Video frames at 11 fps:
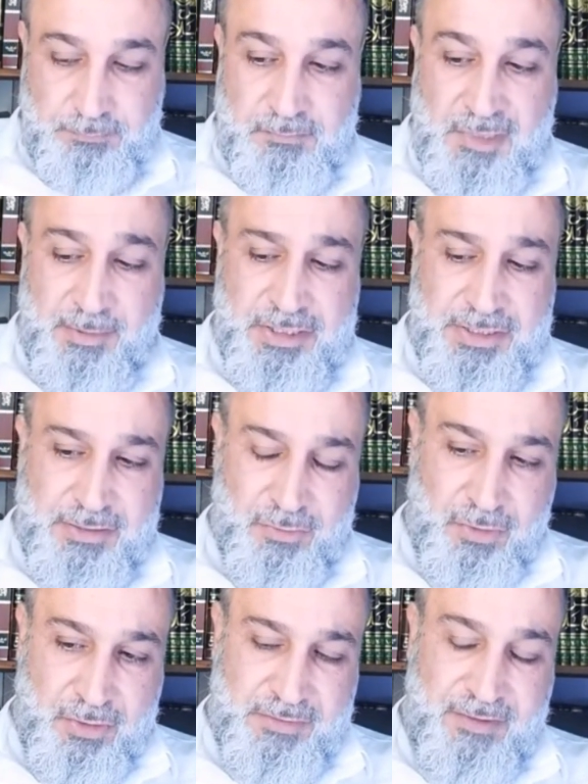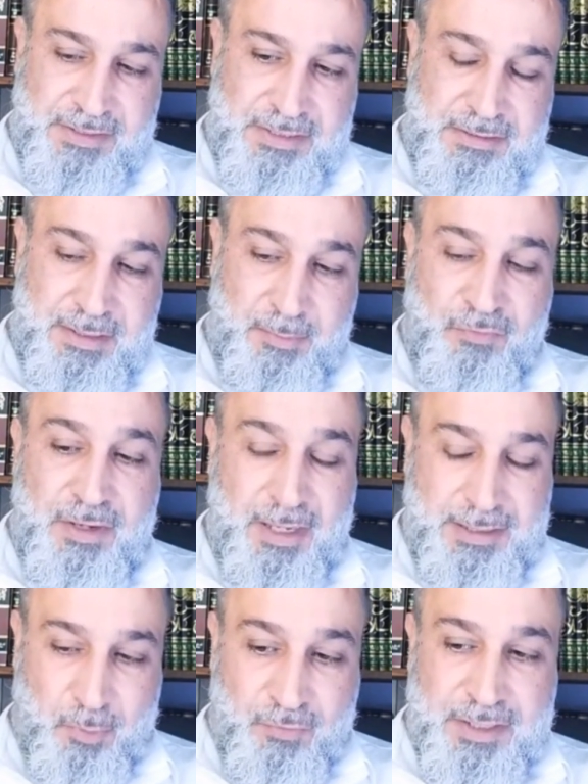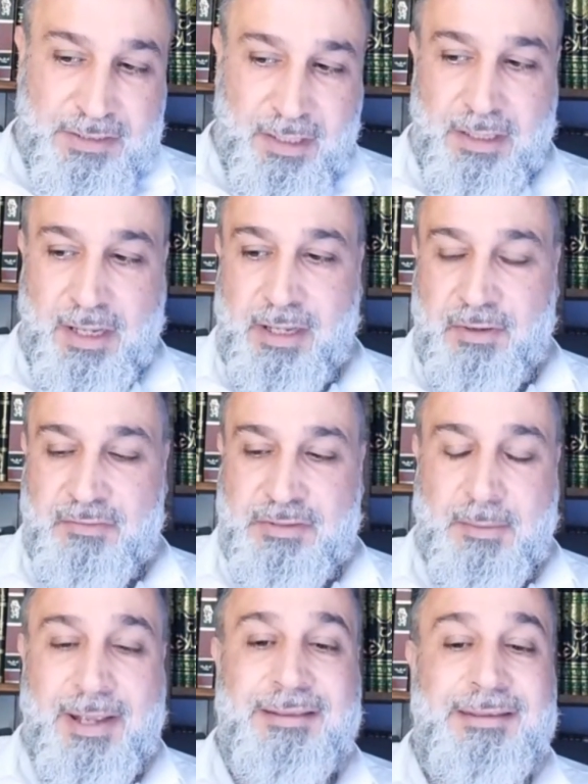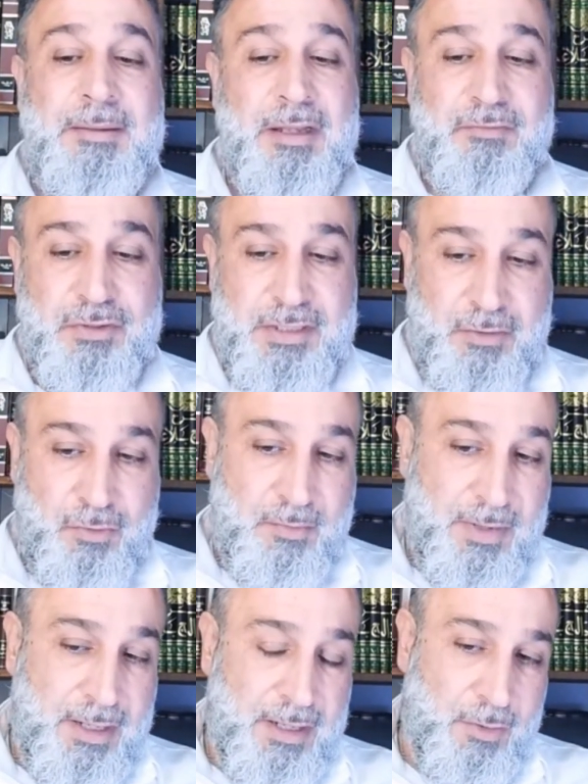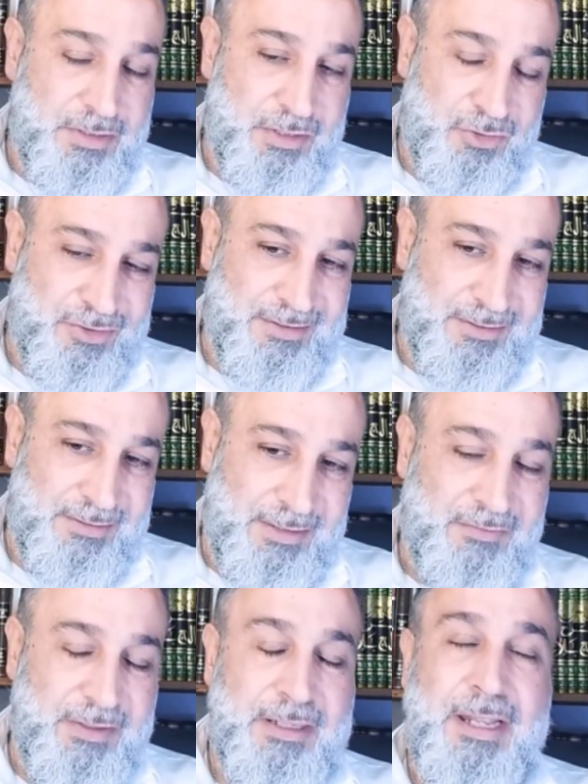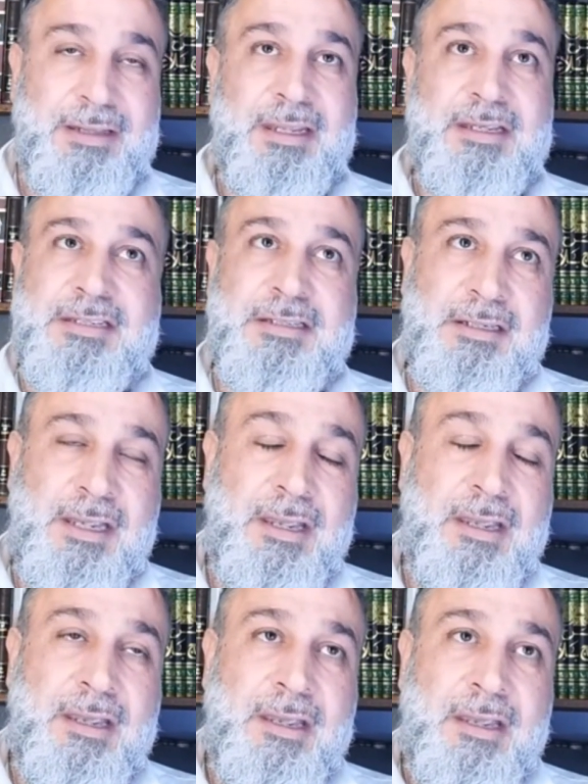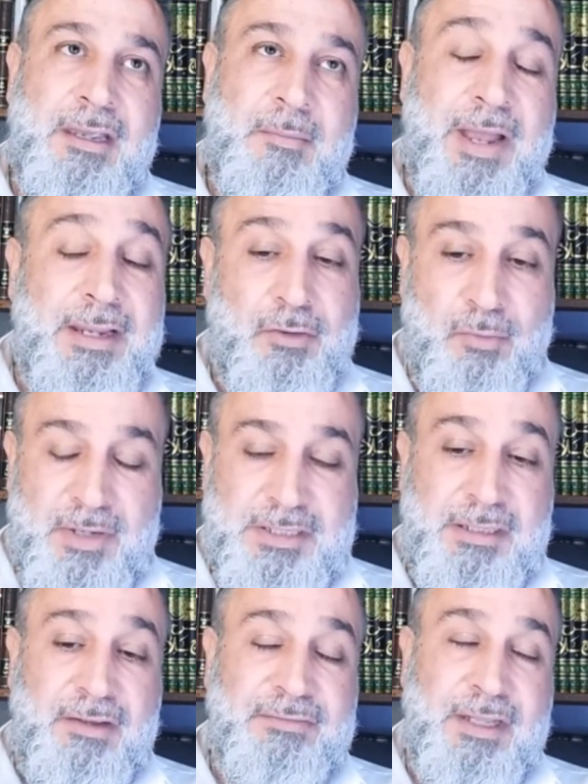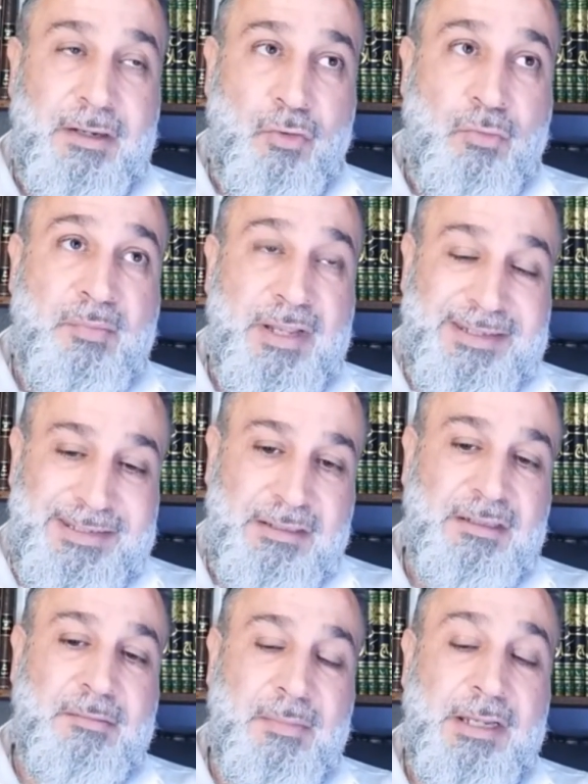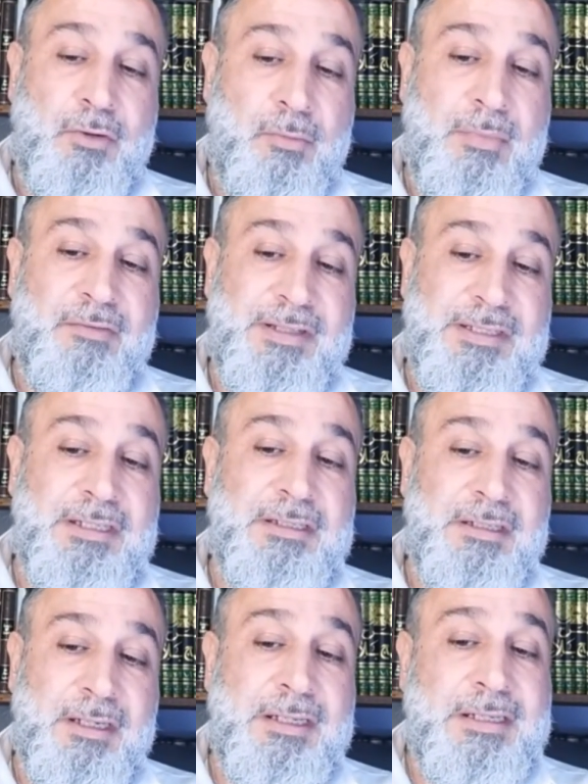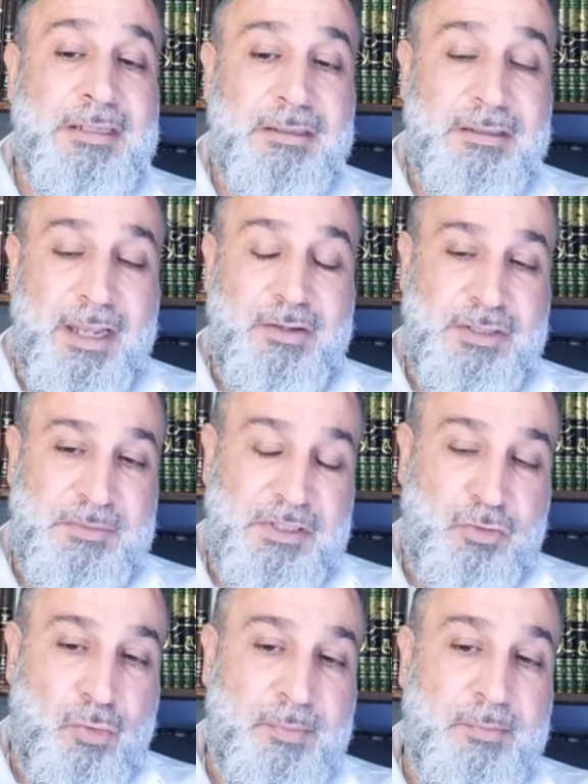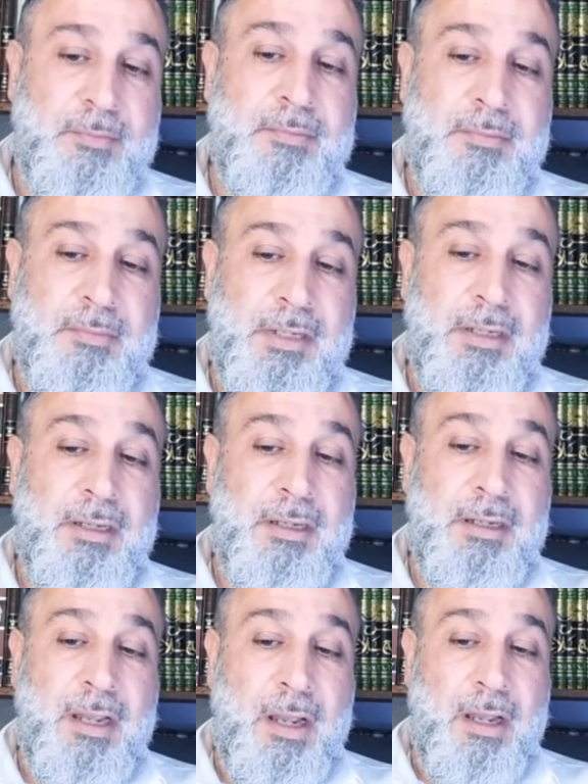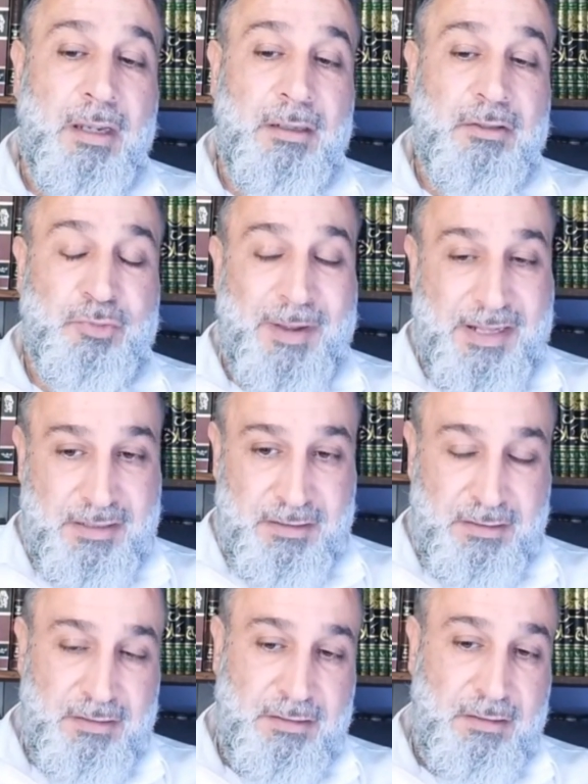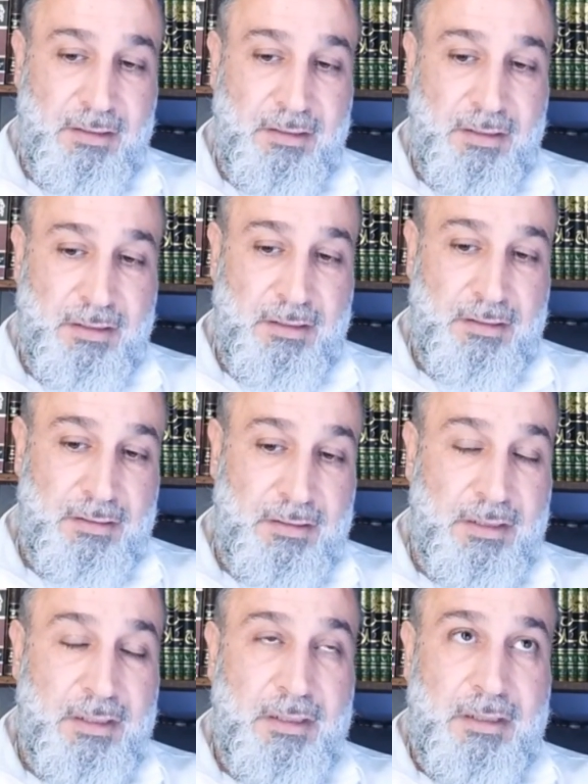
Aber nicht desto trotz, wir wissen, der Prophet, äh, der Prophet sallallahu alaihi hat niemand von seiner Umma ausgeschlossen. Deswegen nannte er sie meine Umma, Sataftariq Ummati. Meine Umma wird sich in 73 Gruppen äh, spalten. Ne?